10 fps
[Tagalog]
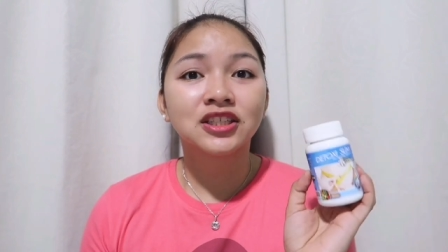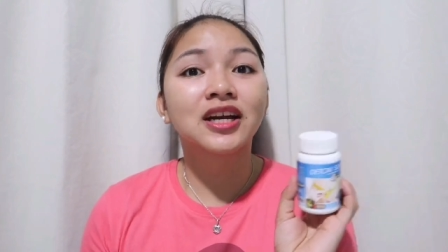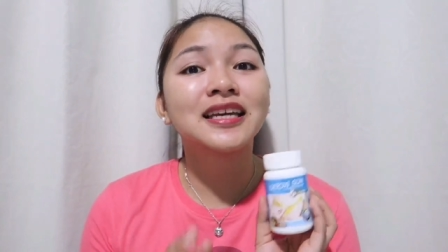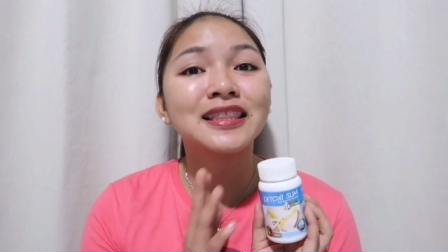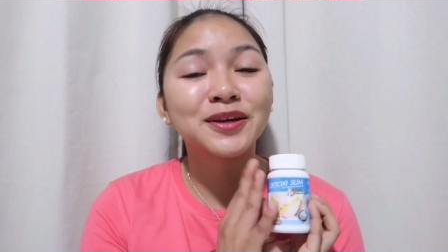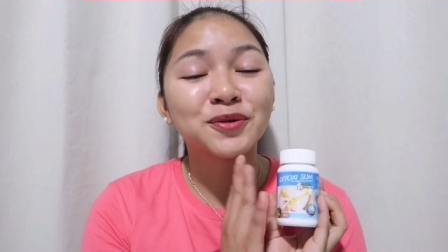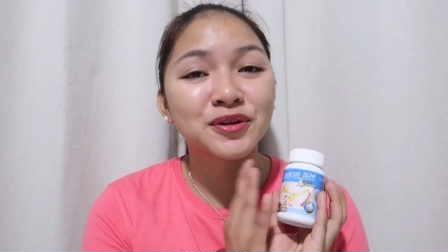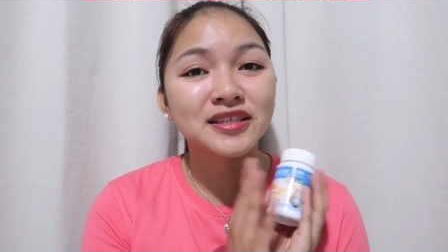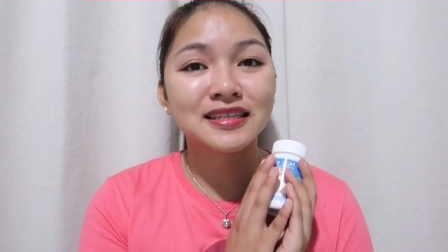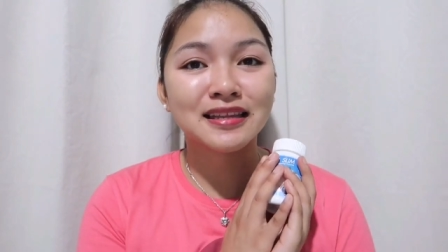tsaka hindi
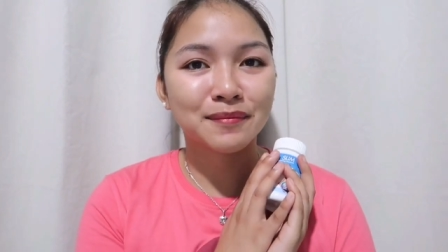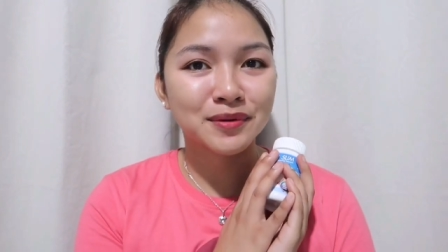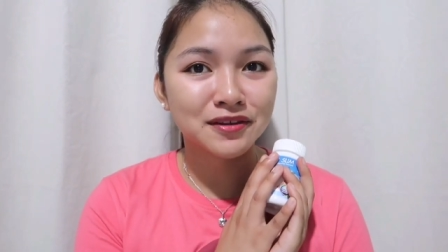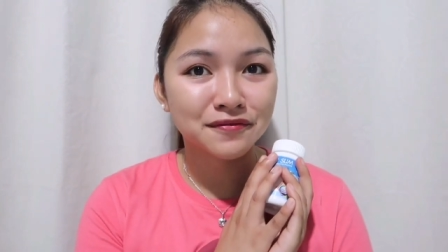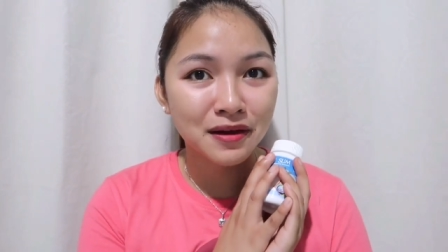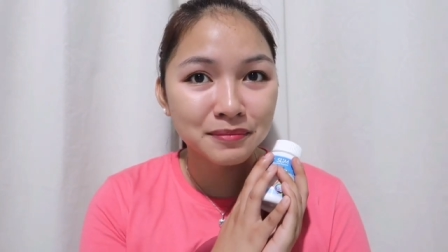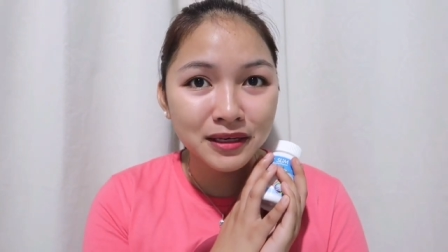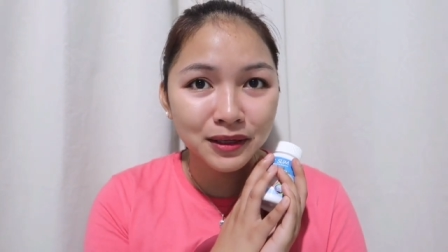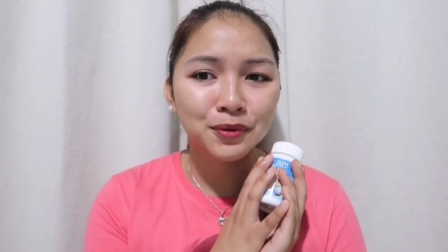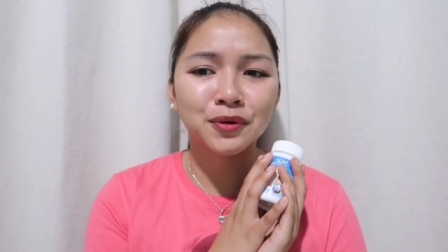ko rin sinabi sa
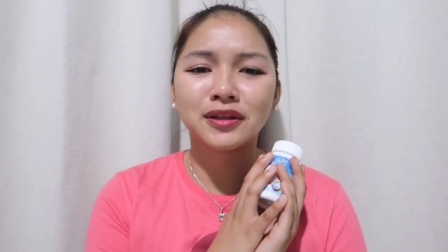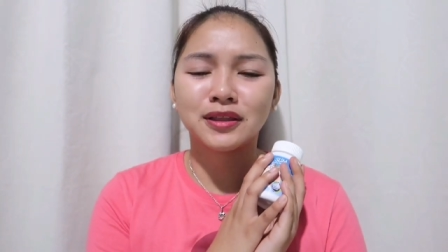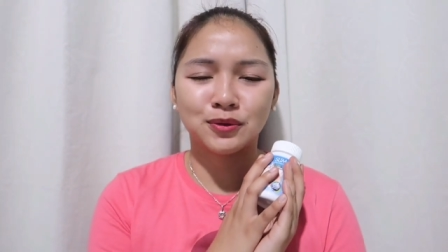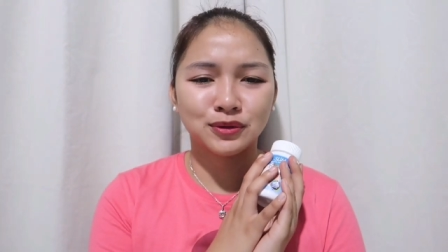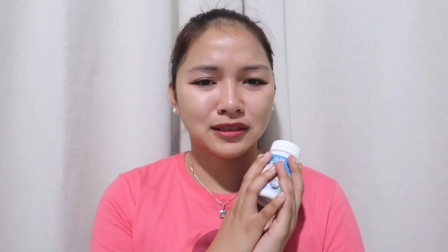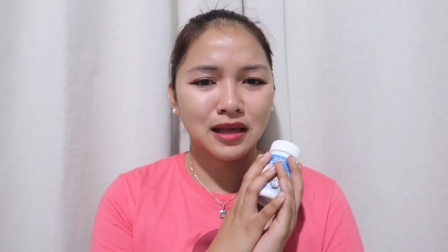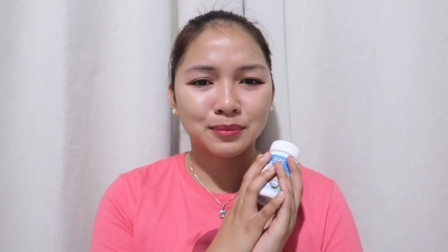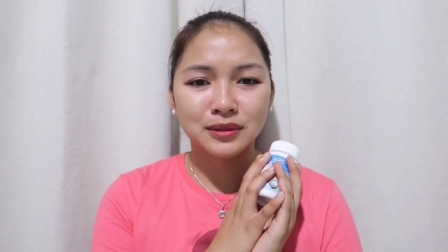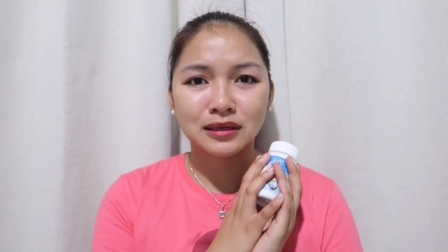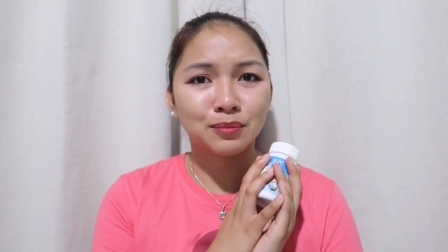family ko, hindi ko
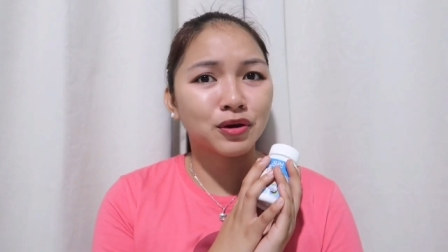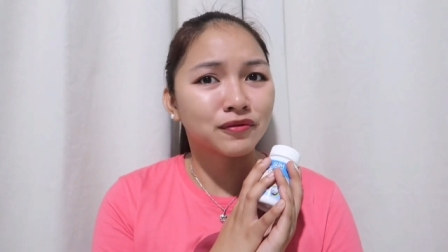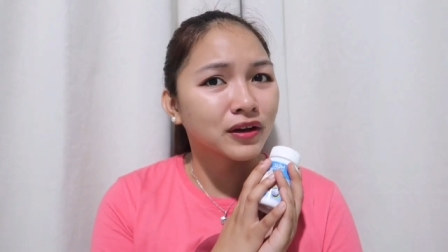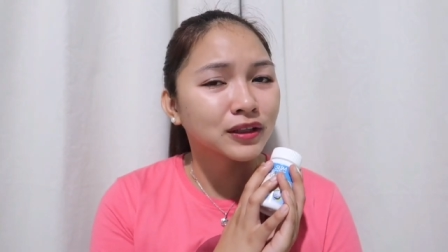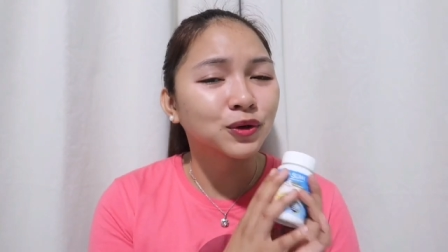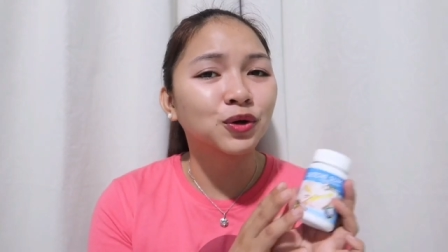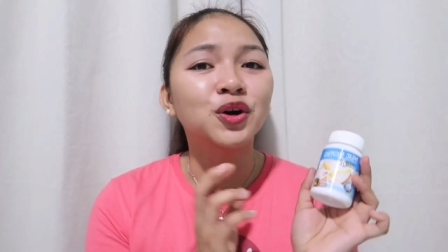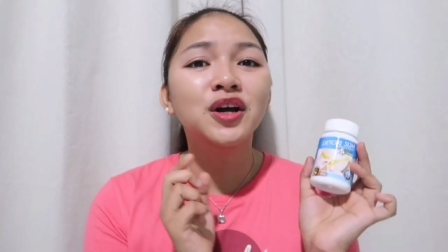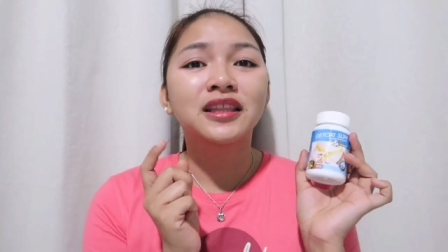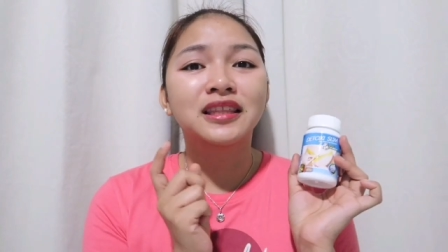sinabi sa boyfriend
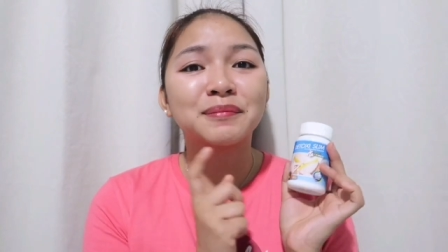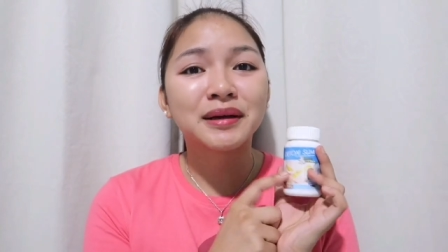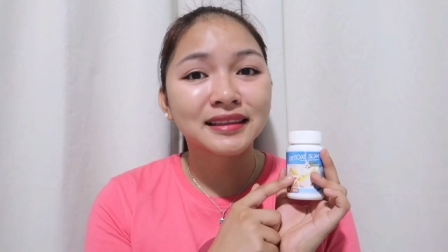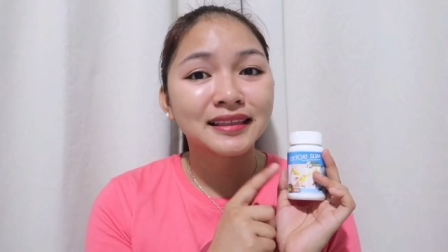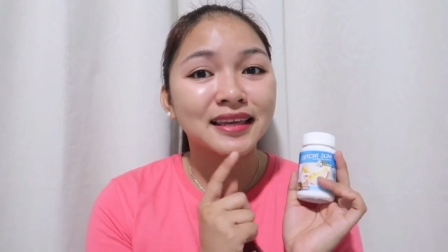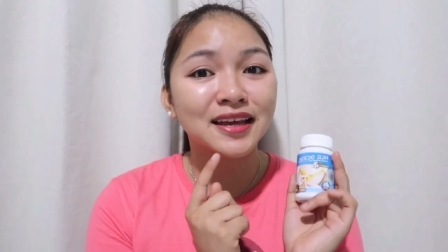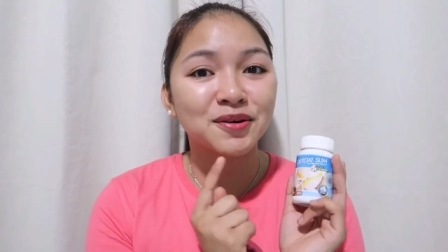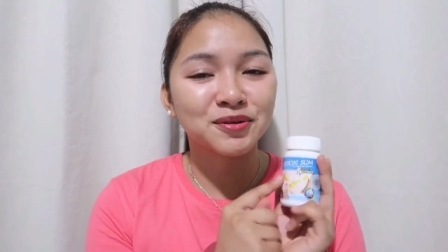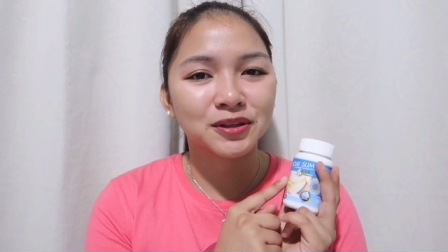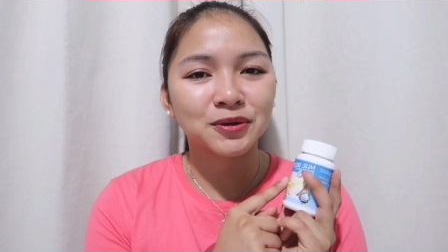ko na
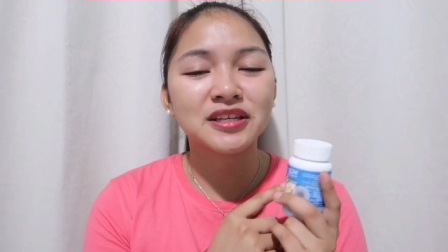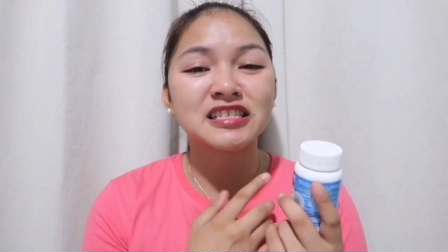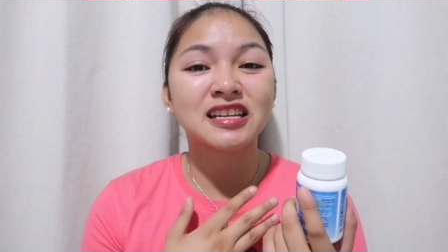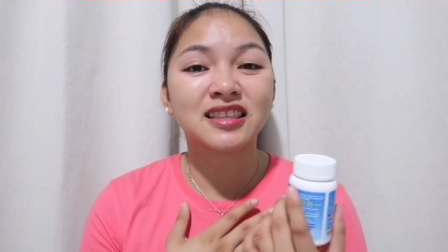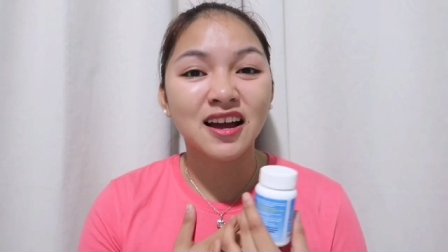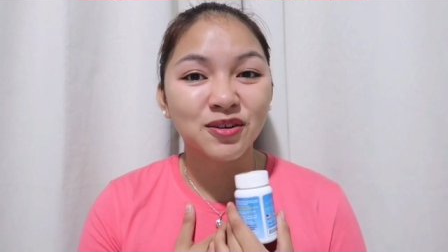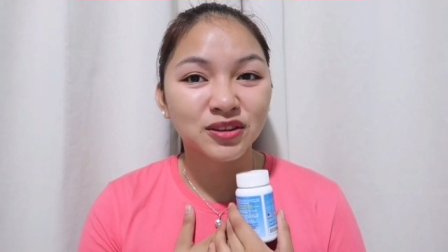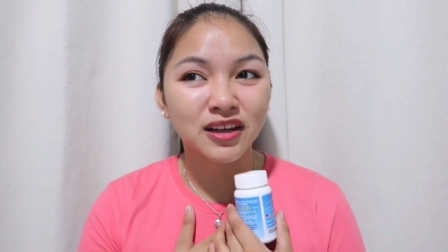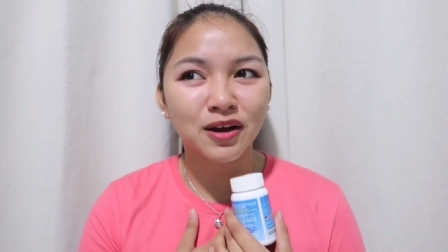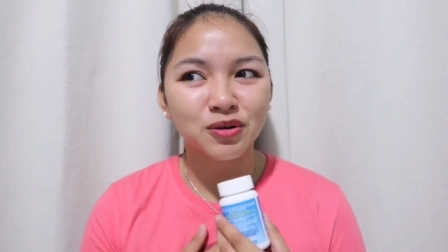magte-take ako nito kasi
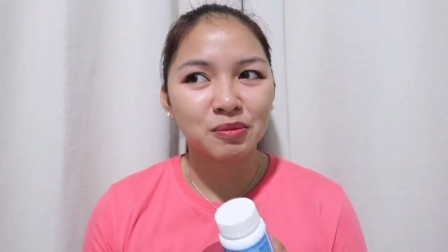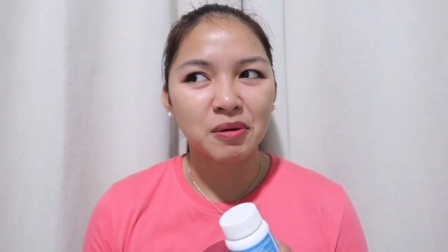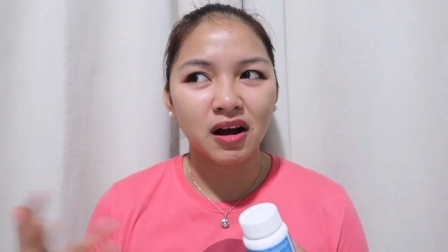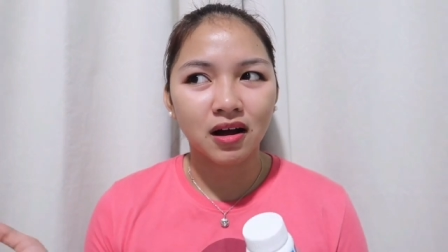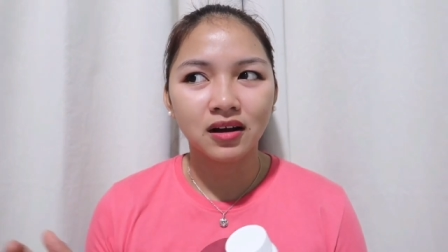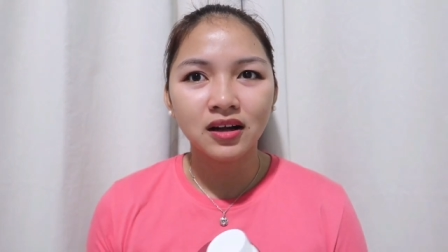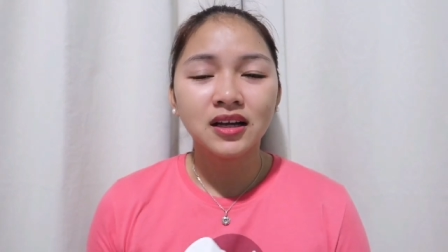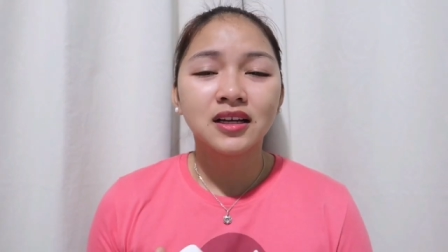natakot nga ako na baka,